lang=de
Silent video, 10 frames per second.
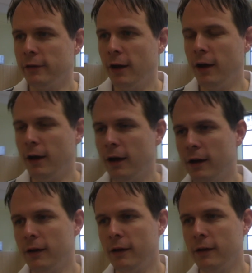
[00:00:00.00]

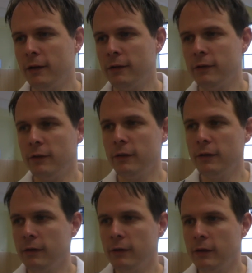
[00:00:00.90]

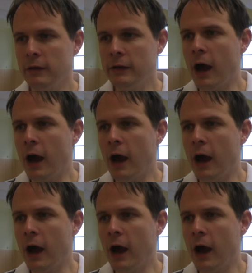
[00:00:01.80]
äh,